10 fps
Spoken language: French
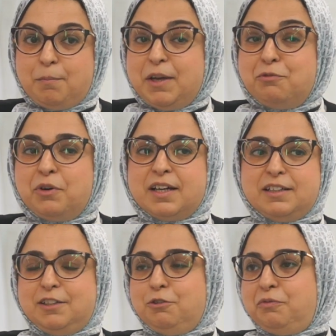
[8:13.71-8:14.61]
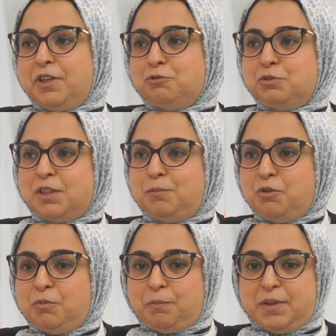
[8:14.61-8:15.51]
Ben, il faut arrêter de le faire tout
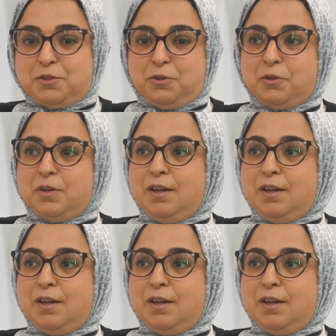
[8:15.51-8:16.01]
simplement parce que